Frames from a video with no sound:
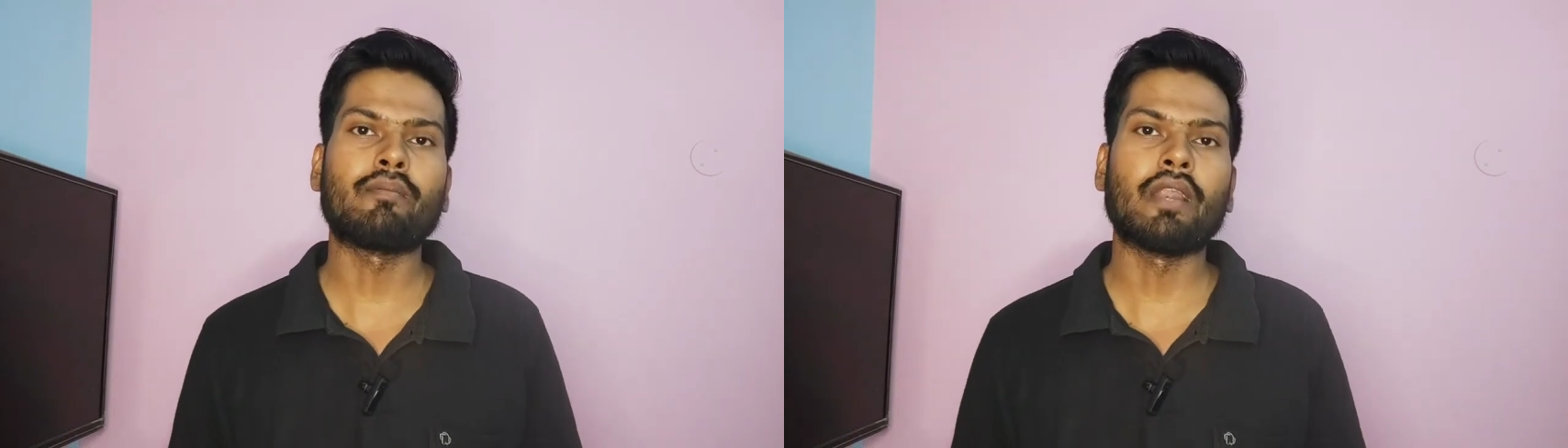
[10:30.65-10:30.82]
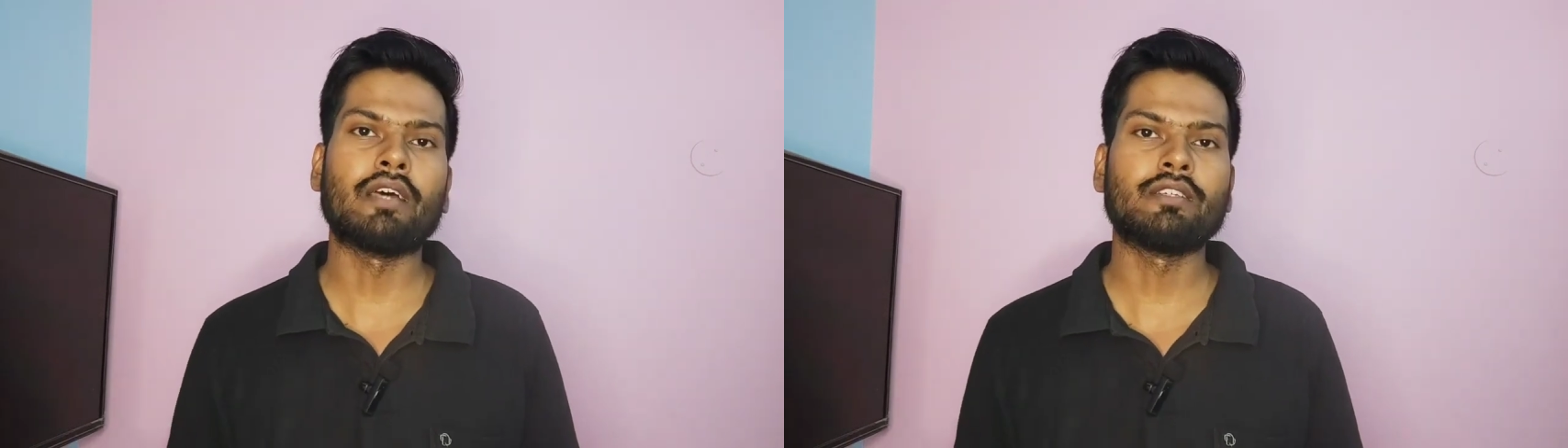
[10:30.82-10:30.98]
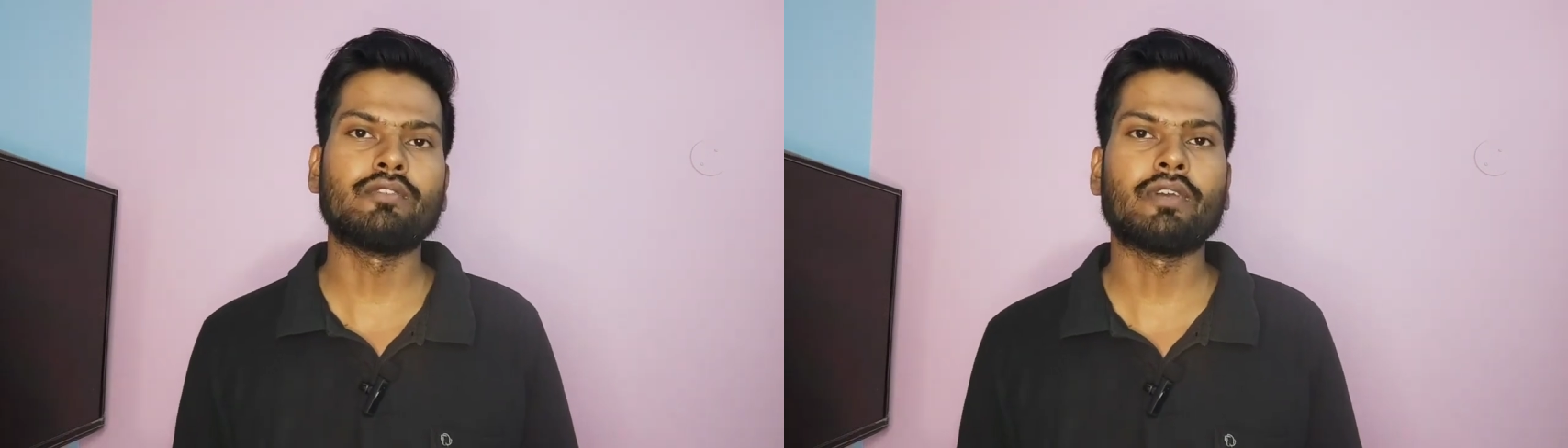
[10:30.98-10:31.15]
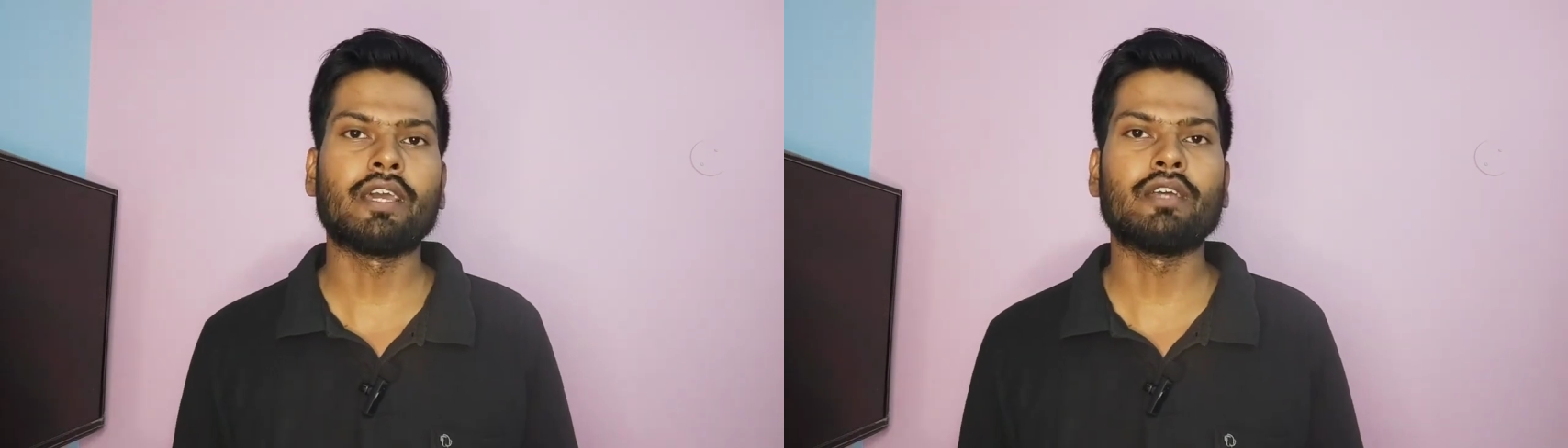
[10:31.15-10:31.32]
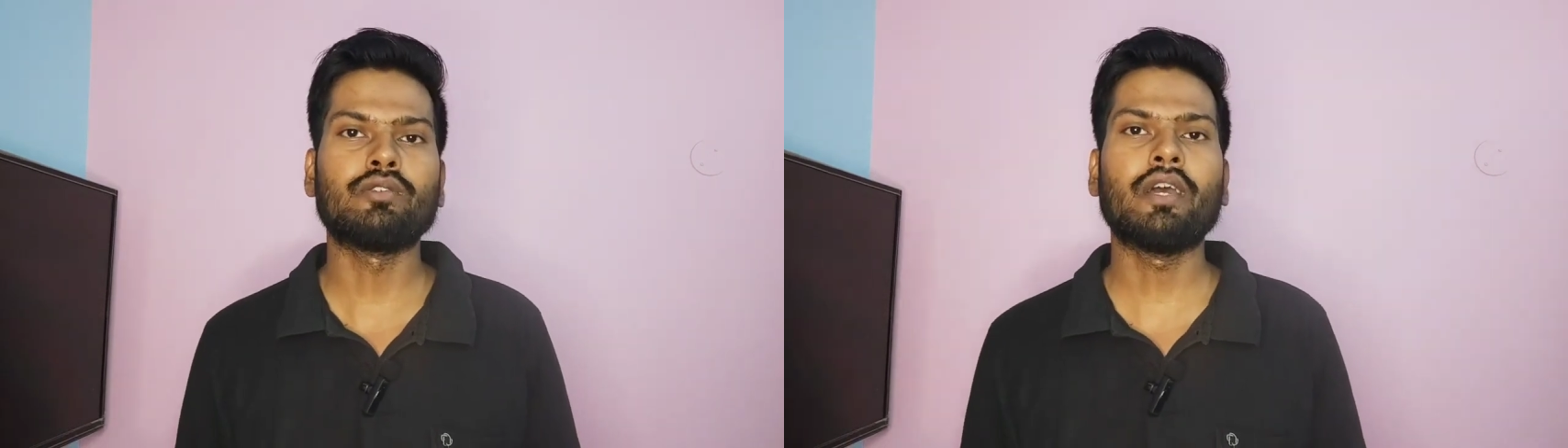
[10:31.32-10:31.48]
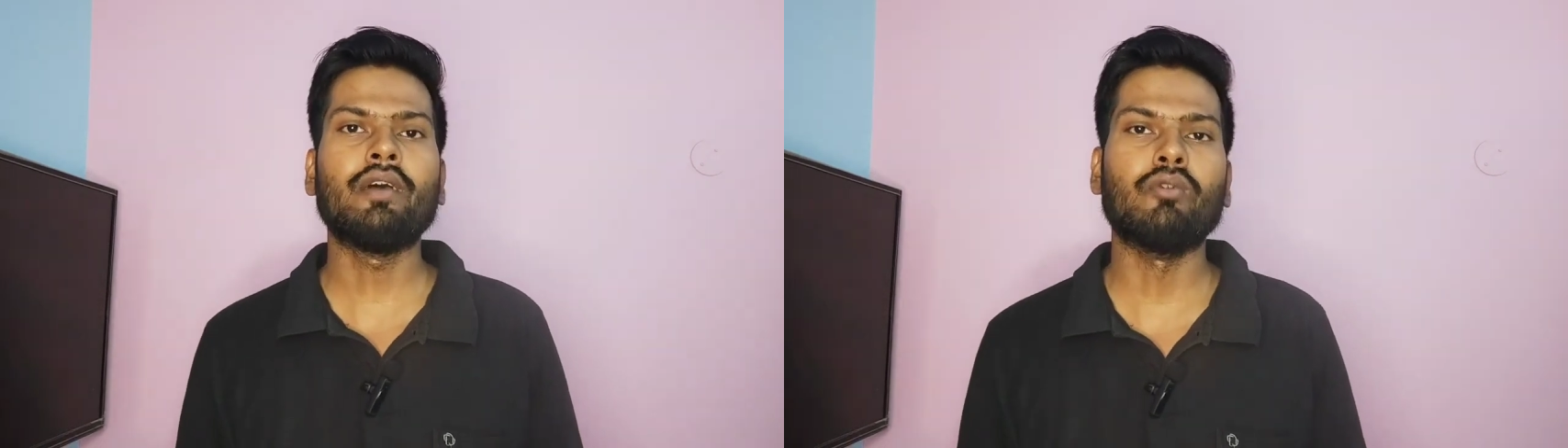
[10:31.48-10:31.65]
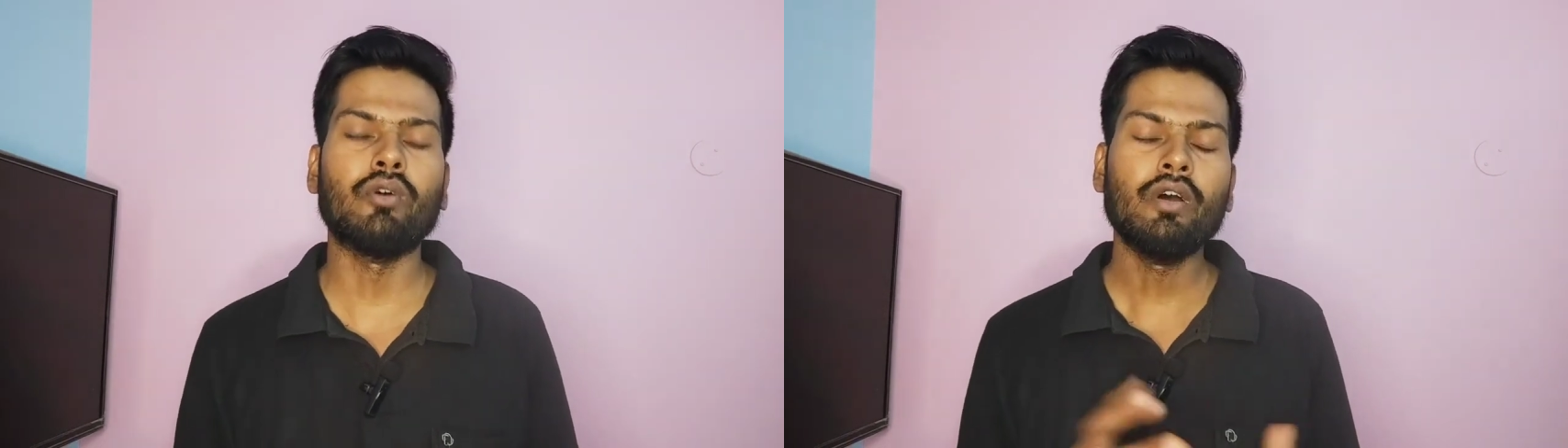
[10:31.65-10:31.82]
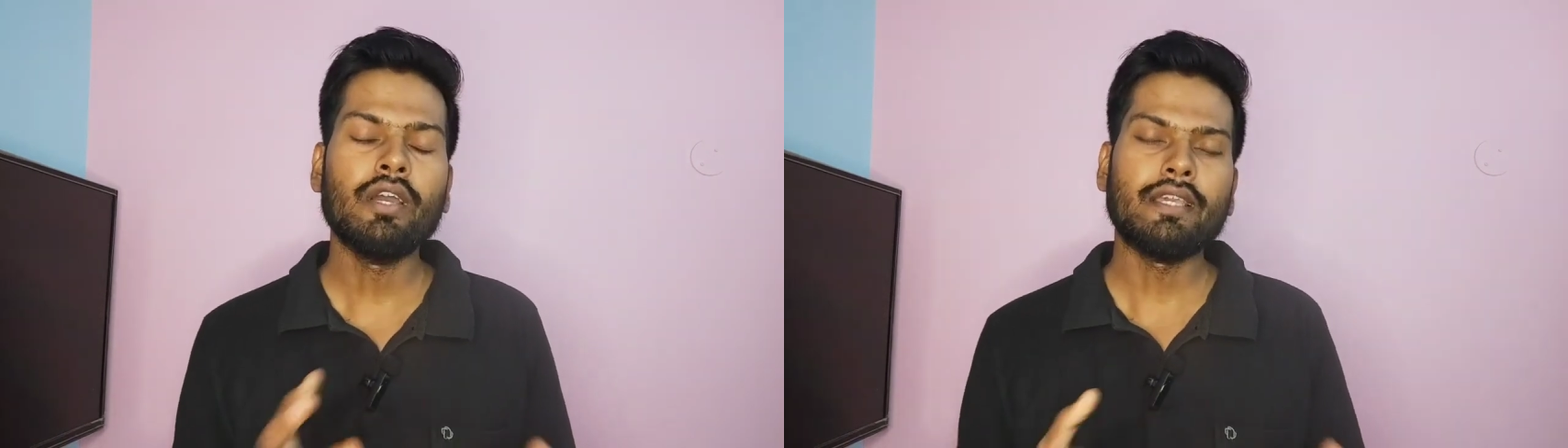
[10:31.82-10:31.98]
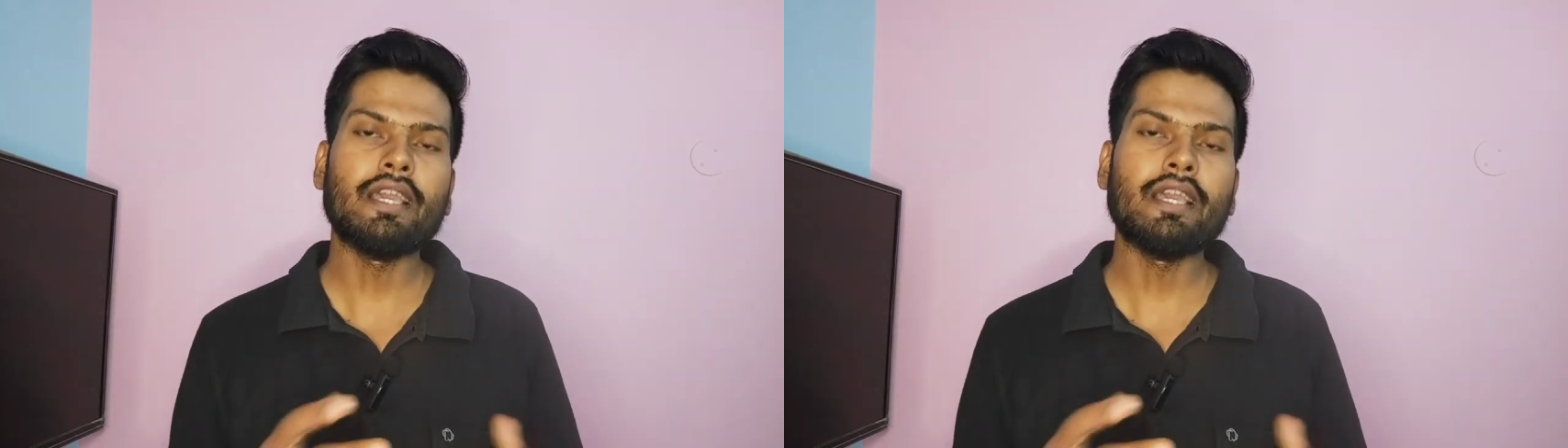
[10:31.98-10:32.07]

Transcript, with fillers: आप क्लासेस वगैरह जो है वो